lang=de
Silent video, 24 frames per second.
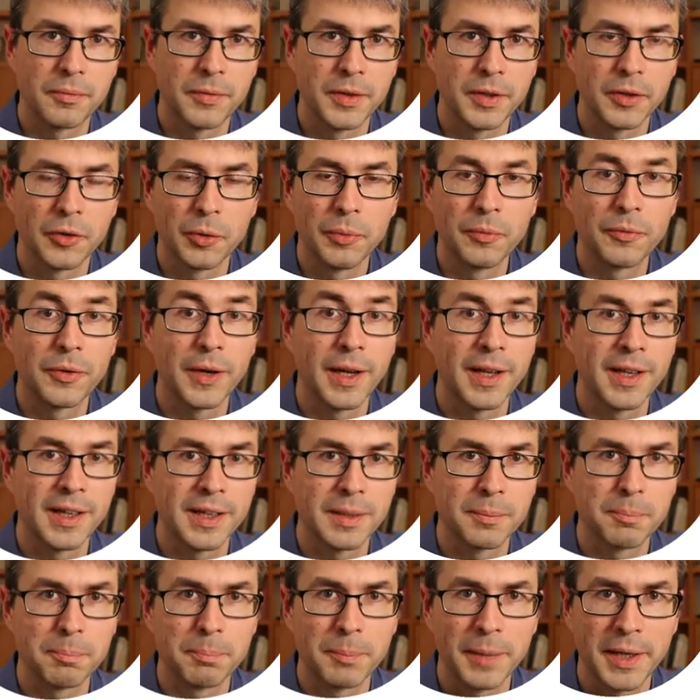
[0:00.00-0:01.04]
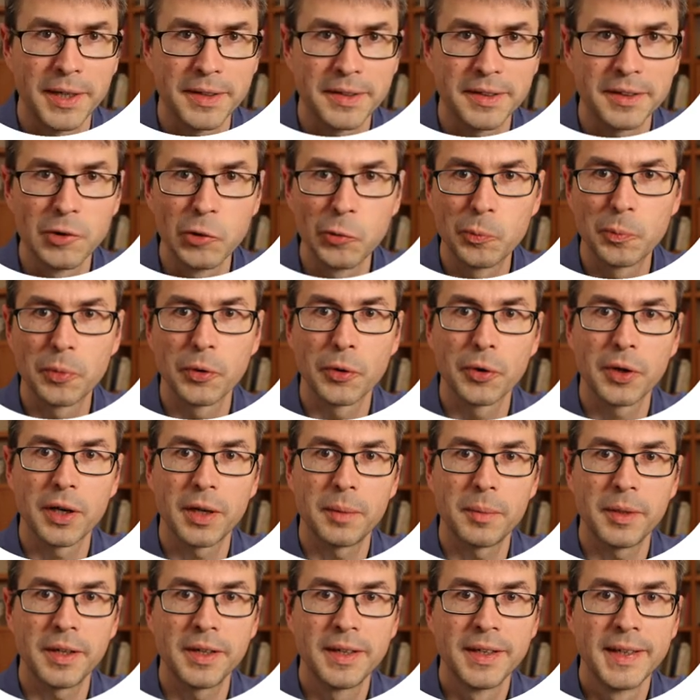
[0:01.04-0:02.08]
wiederum verallgemeinern
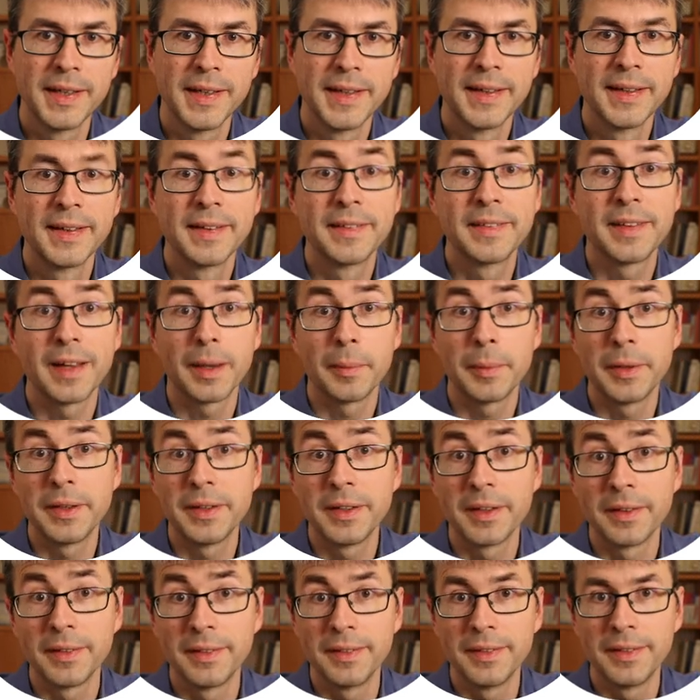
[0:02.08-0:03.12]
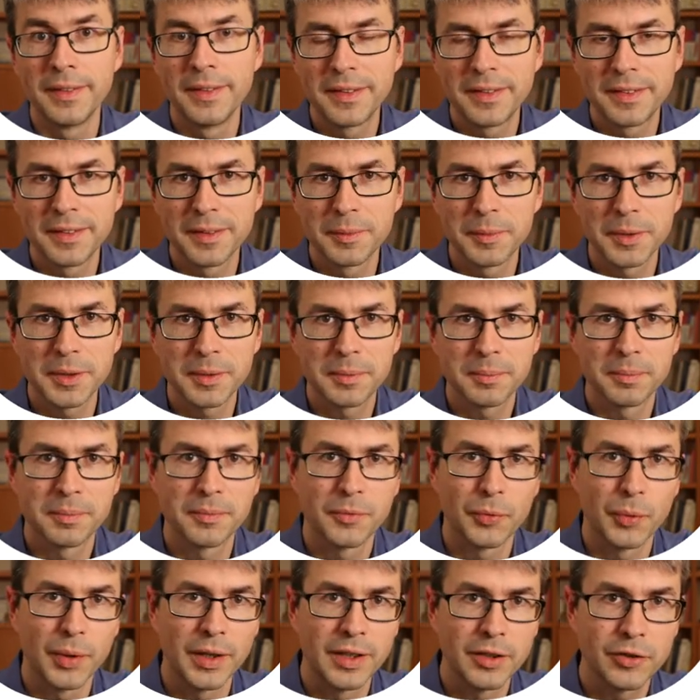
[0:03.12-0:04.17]
Loop-Programme, terminieren nicht immer,
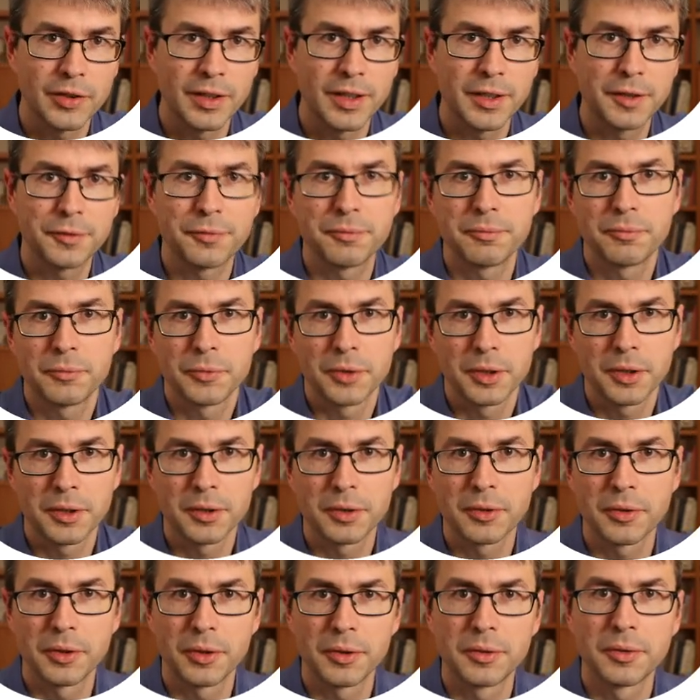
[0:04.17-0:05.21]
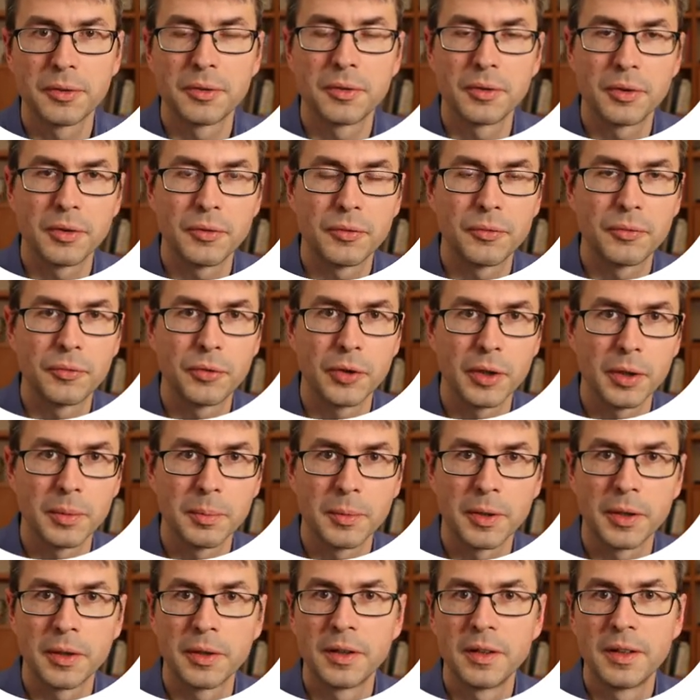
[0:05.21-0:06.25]
While-Schleifen ja, können für
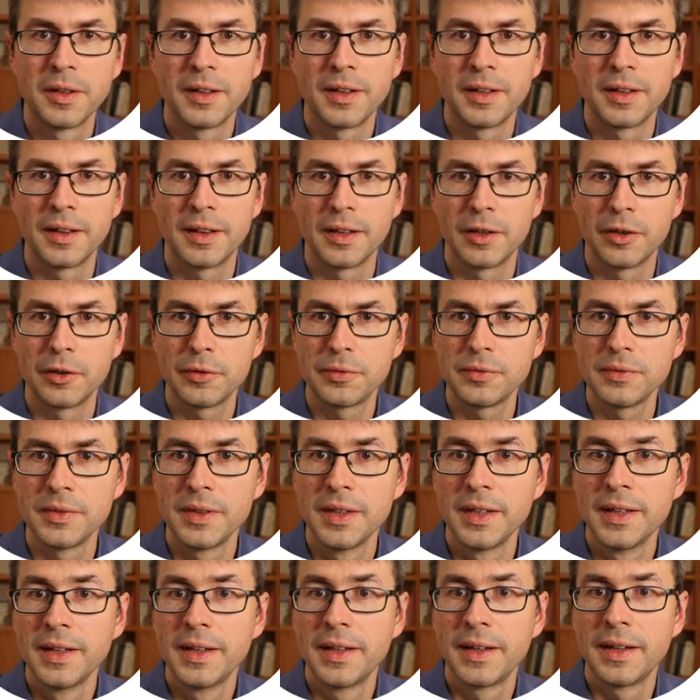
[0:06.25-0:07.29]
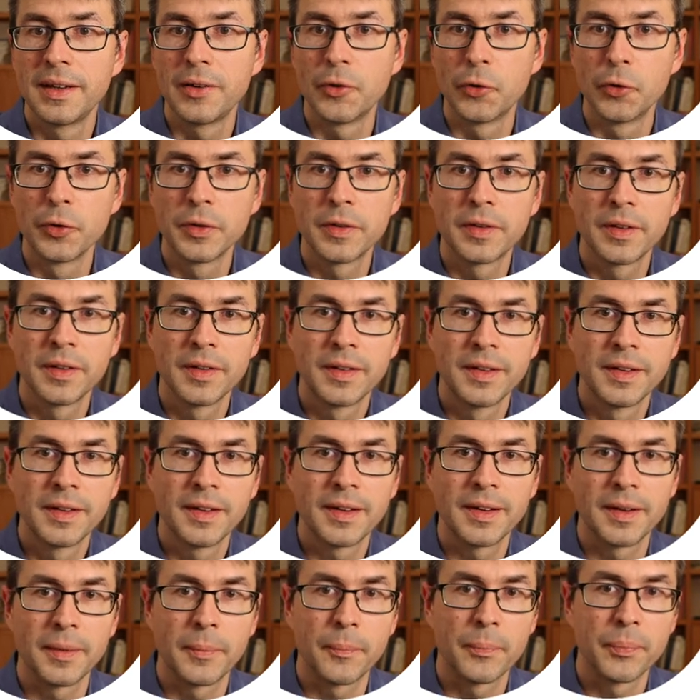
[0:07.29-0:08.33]
immer laufen und
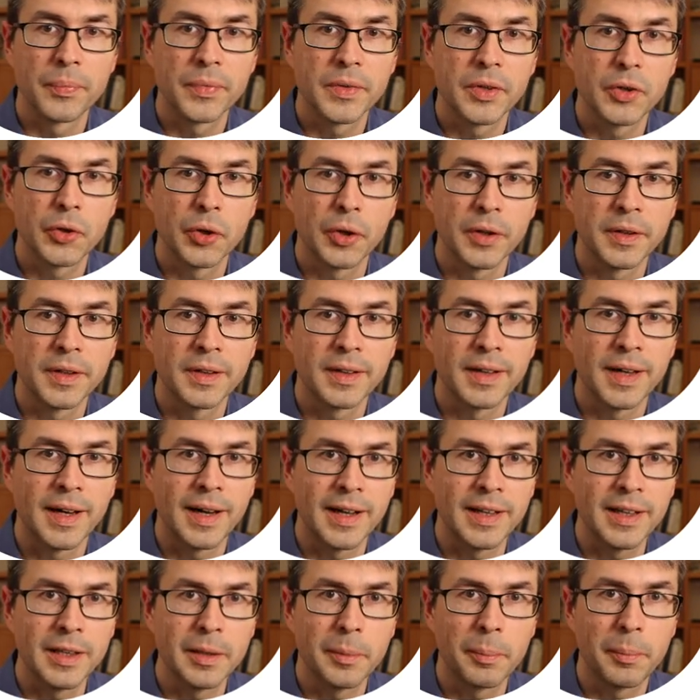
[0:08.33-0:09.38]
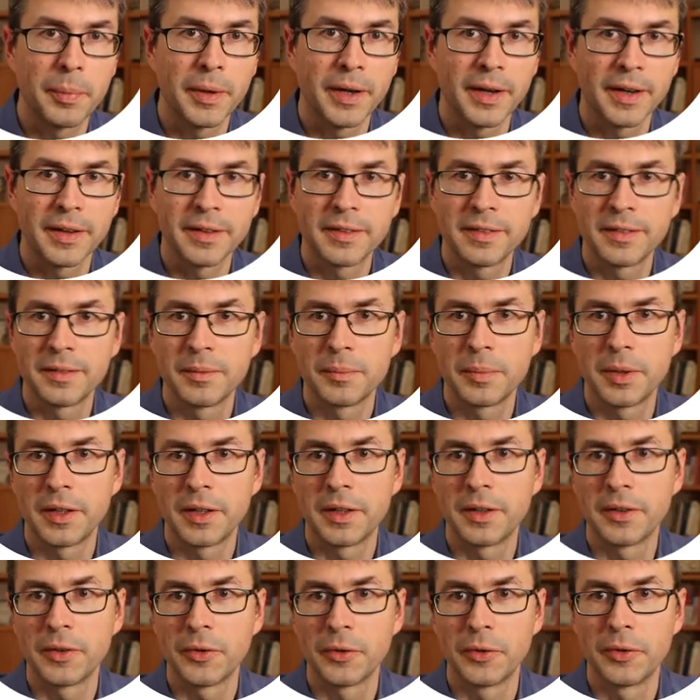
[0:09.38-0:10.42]
ähm, können alle
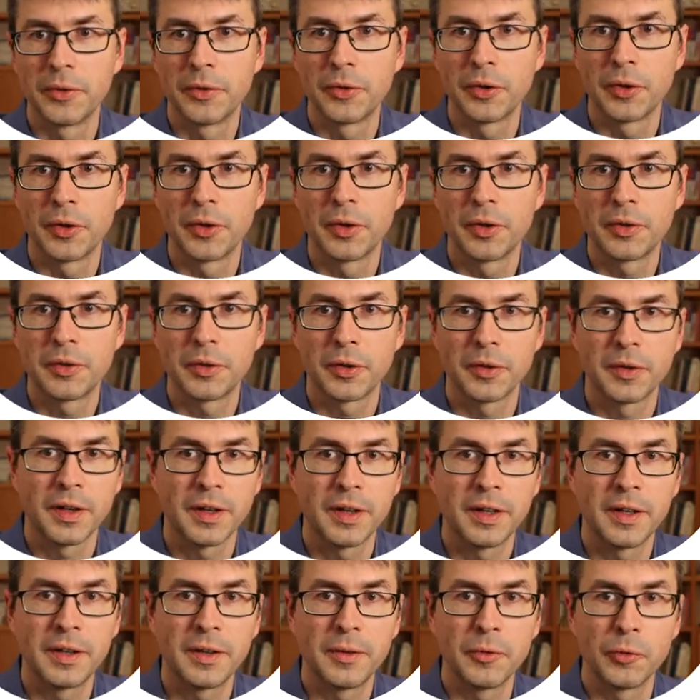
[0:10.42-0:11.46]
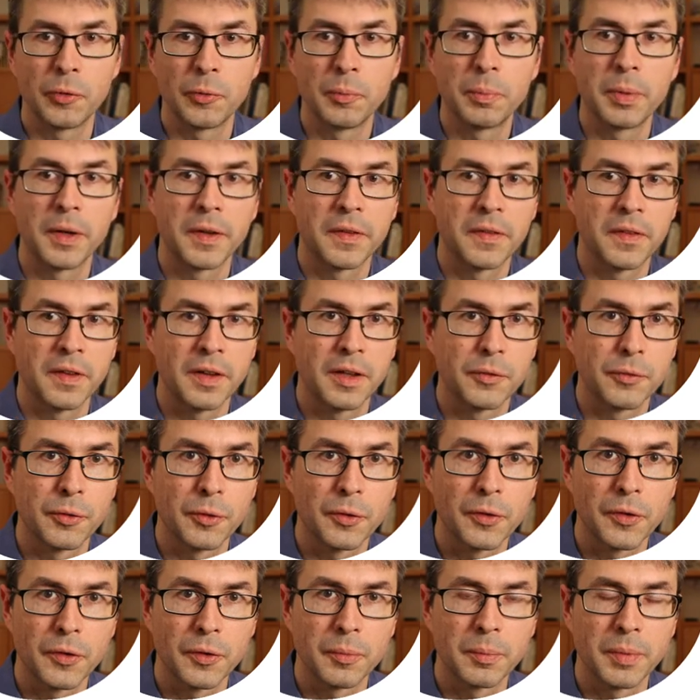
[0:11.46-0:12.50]
berechenbaren und totalen und partiellen
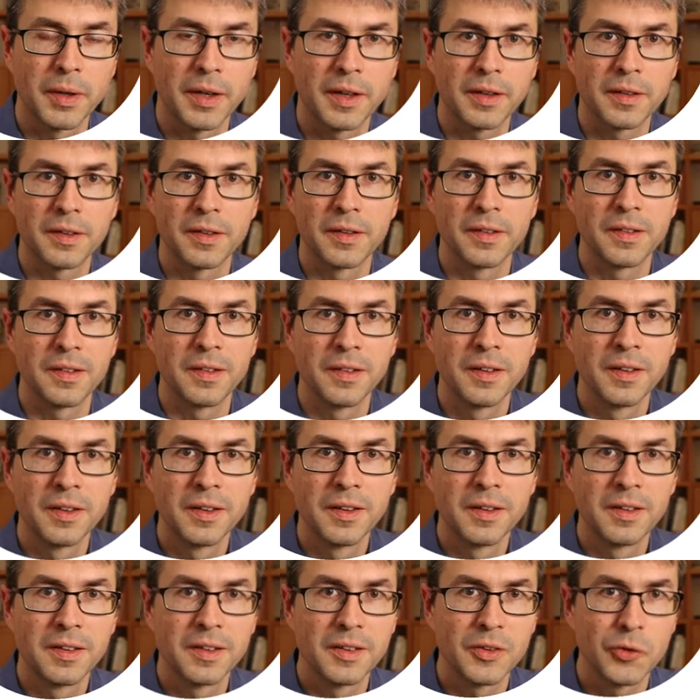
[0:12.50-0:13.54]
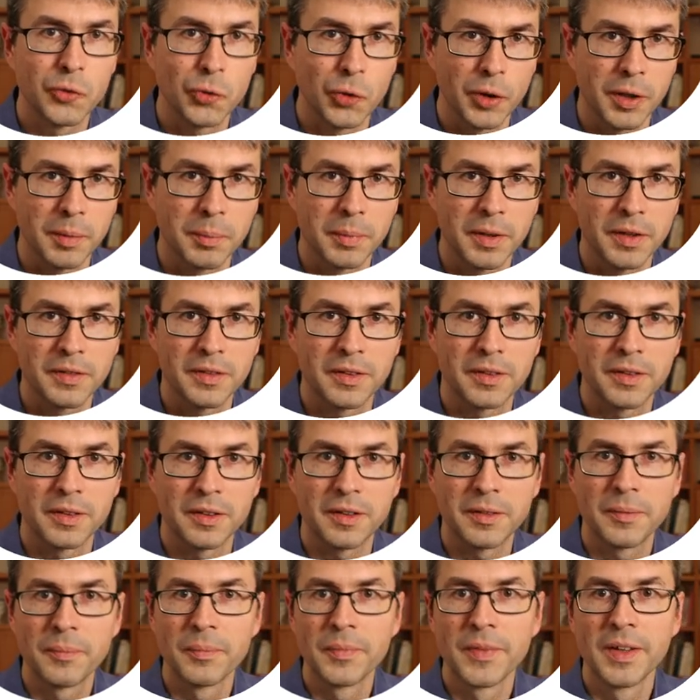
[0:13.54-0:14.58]
Funktionen berechnen, sind Turing-mächtig.
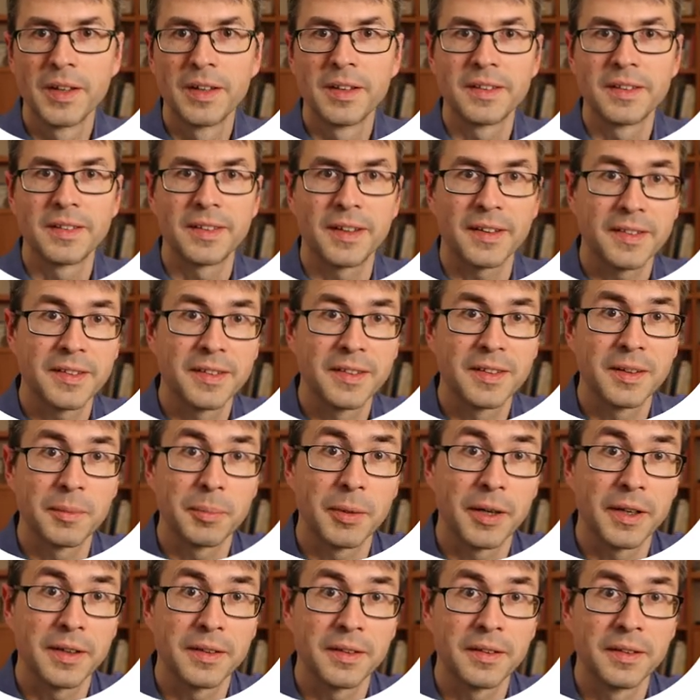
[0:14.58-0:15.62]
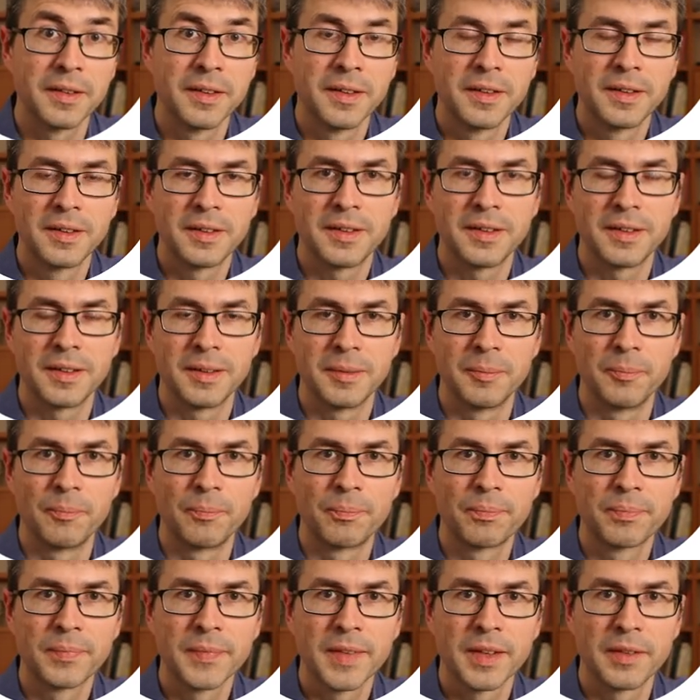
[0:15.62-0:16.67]
Ja? Das sind die beiden
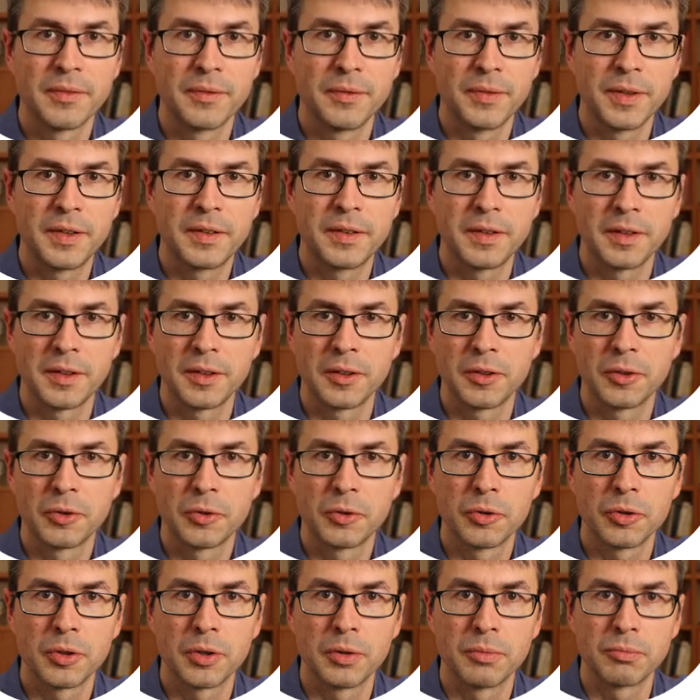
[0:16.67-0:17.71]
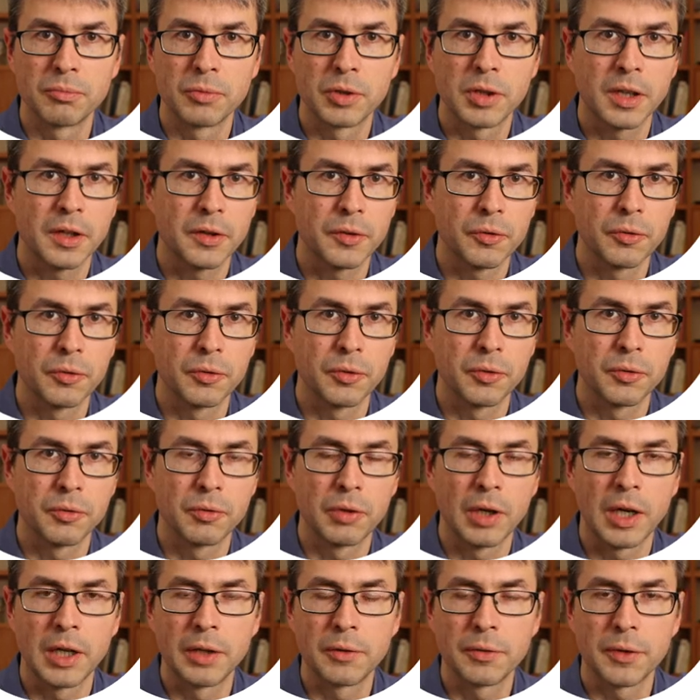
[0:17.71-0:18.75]
ähm, wichtigen ähm, Klassen und
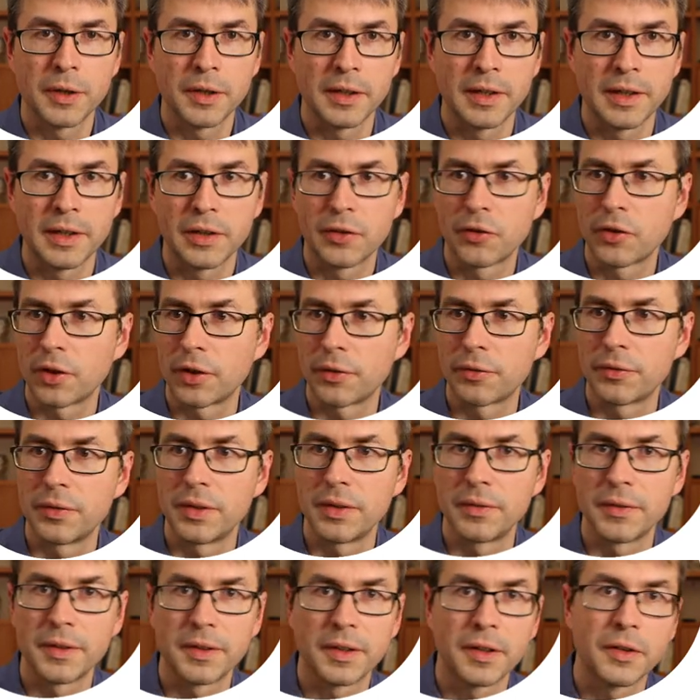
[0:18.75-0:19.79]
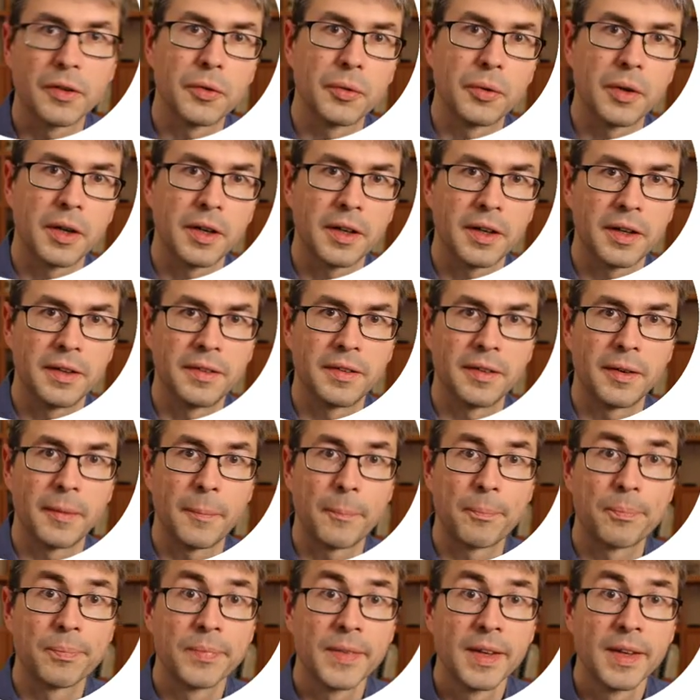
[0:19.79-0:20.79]
die einfachen Eigenschaften, die wir dazu erkannt haben.